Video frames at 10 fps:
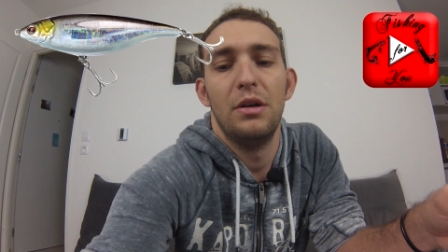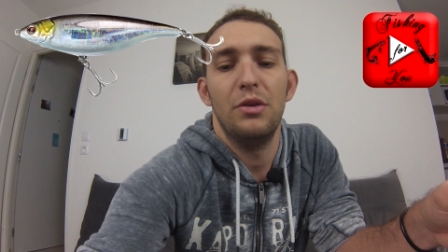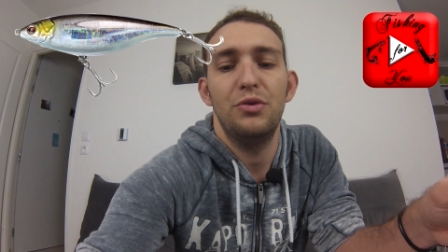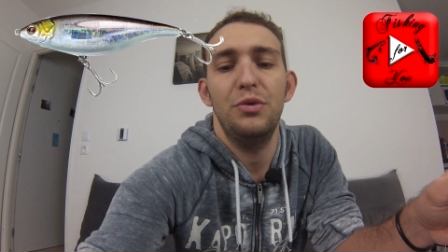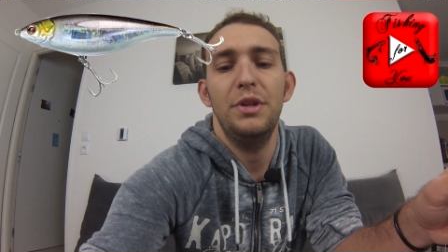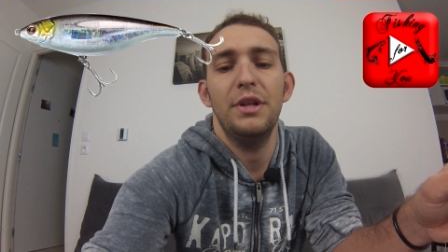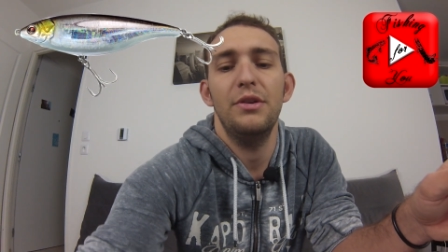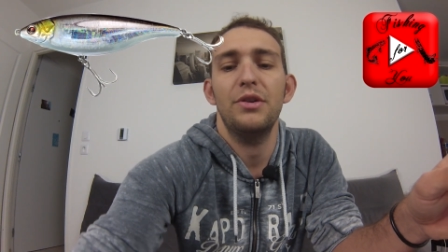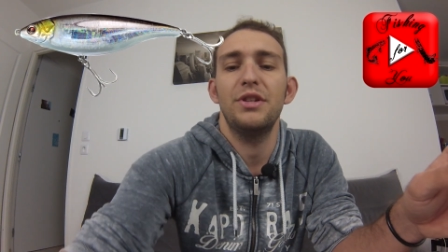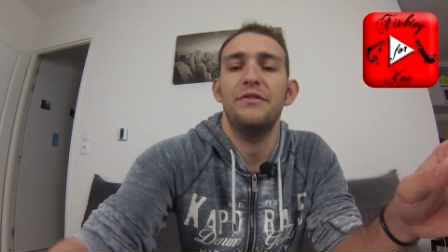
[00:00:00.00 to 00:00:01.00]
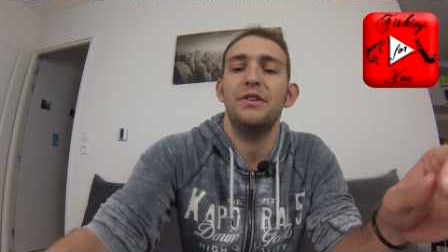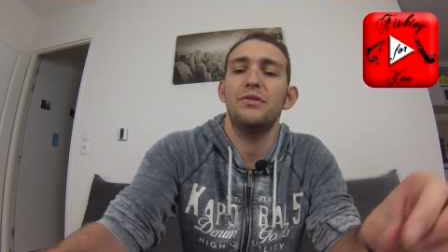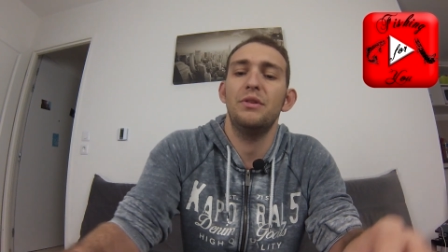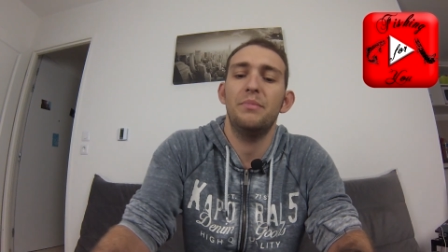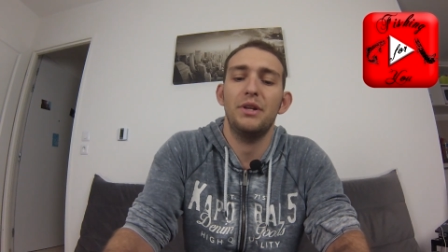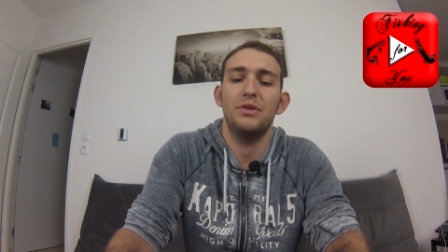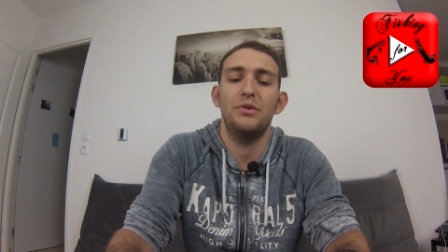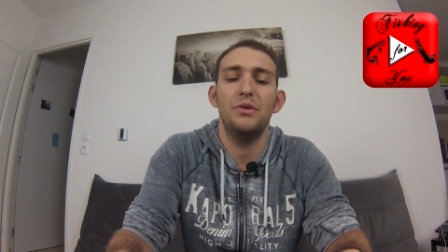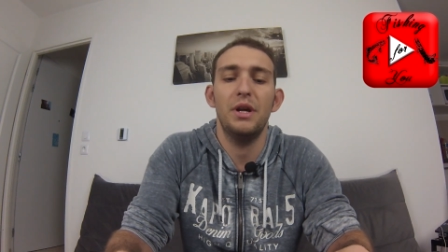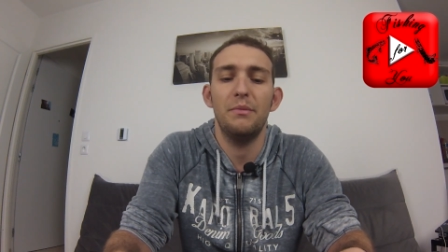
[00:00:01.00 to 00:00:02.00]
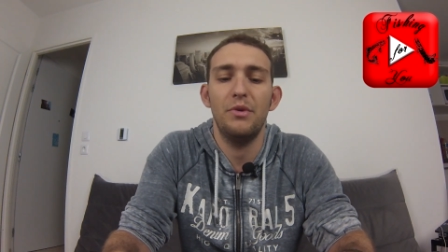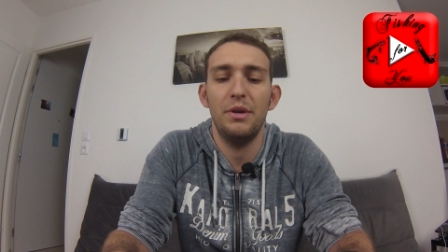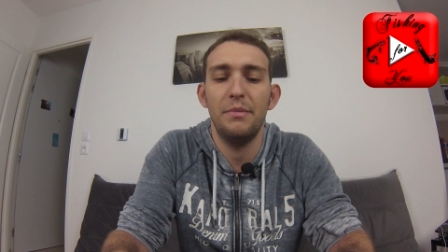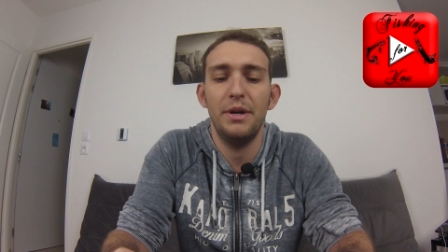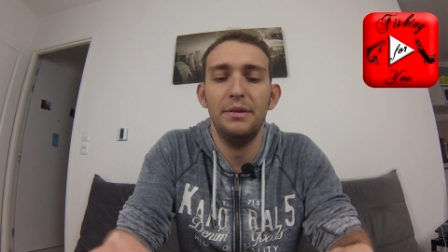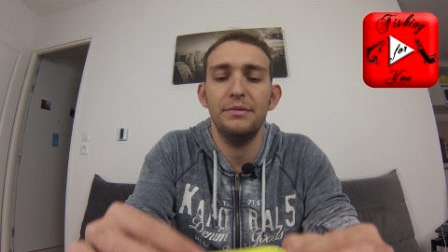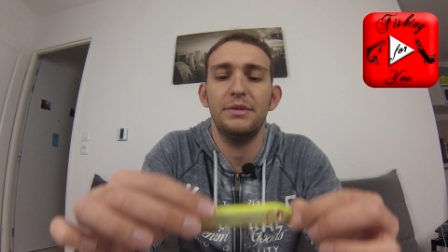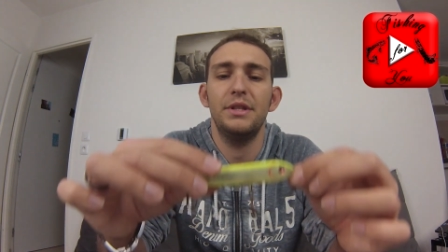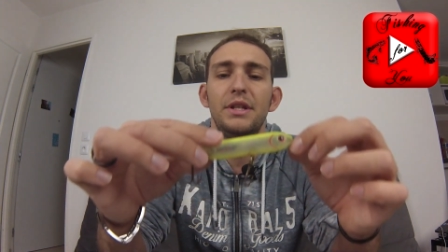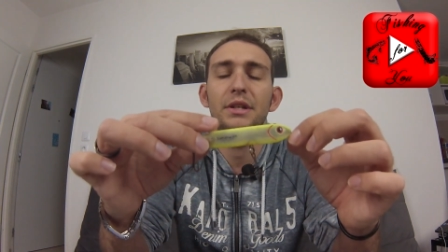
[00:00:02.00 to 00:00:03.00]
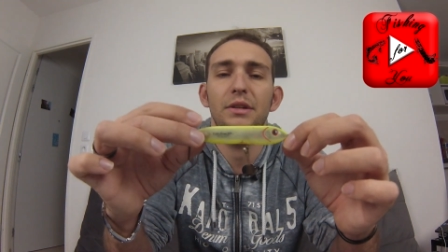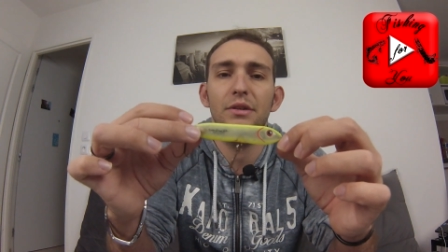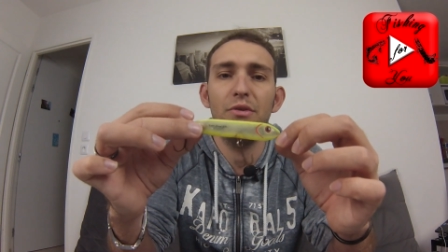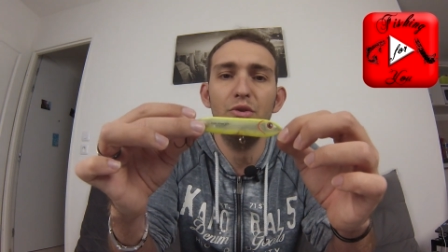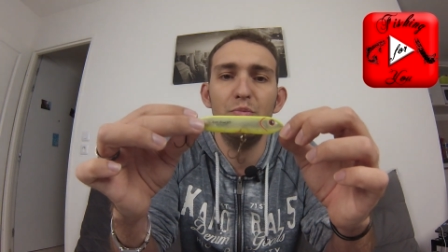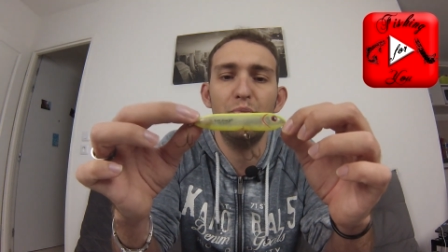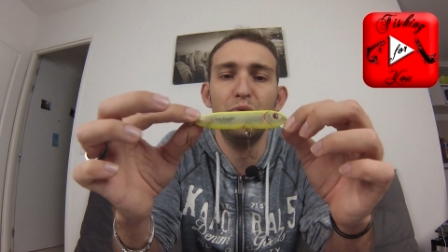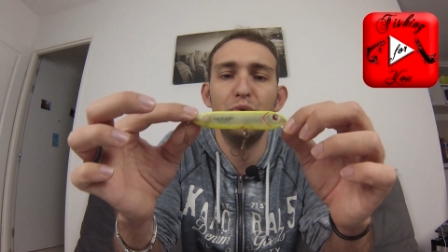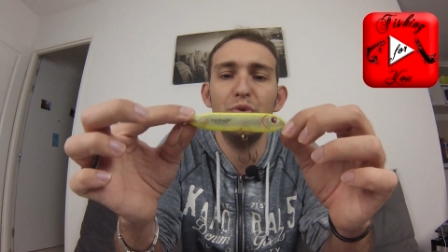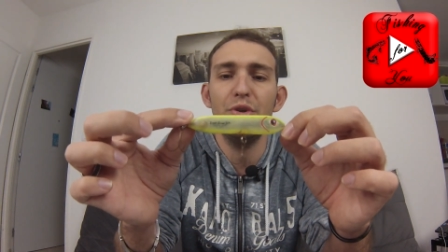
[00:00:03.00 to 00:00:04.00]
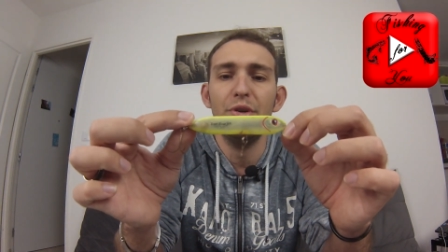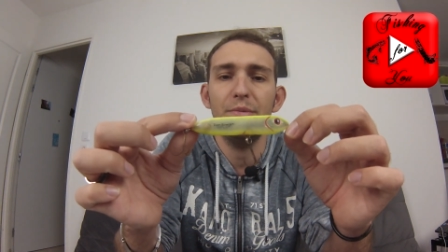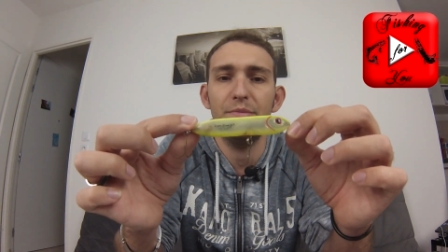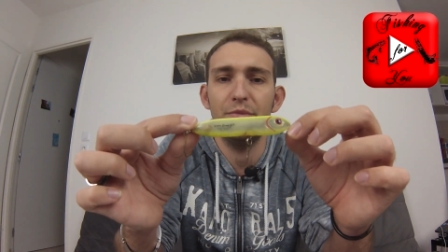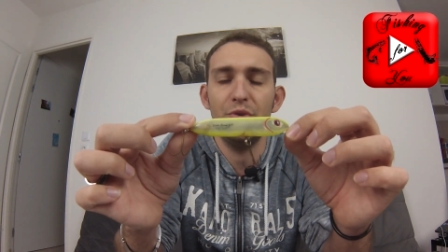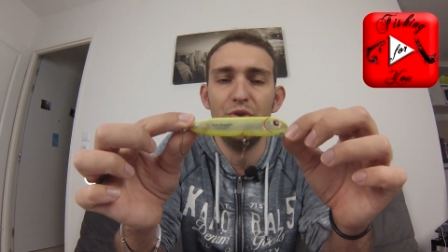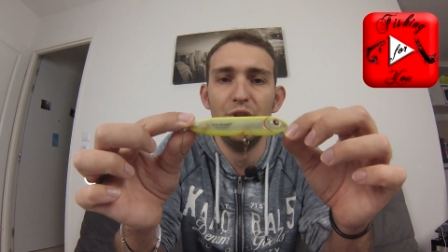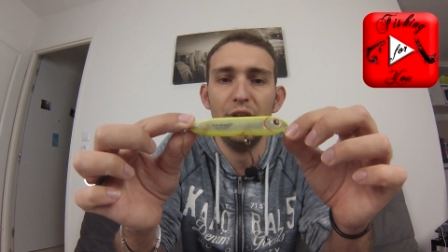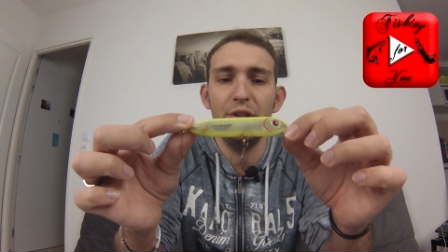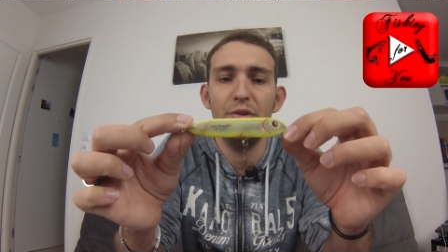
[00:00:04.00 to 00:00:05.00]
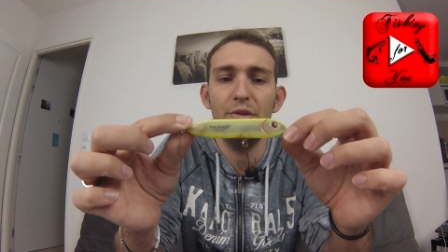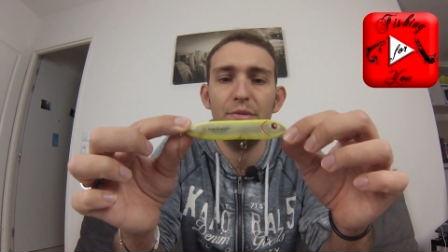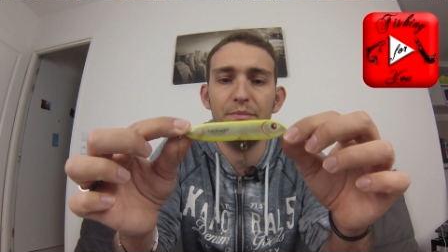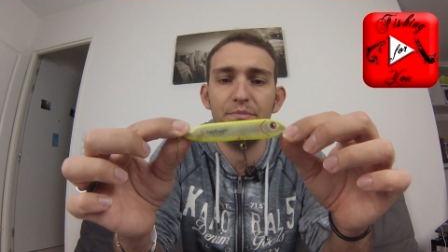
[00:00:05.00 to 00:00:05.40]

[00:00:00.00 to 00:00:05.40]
Ensuite, un leurre que j'affectionnais particulièrement là-bas, c'est le Spook Junior de chez Eden.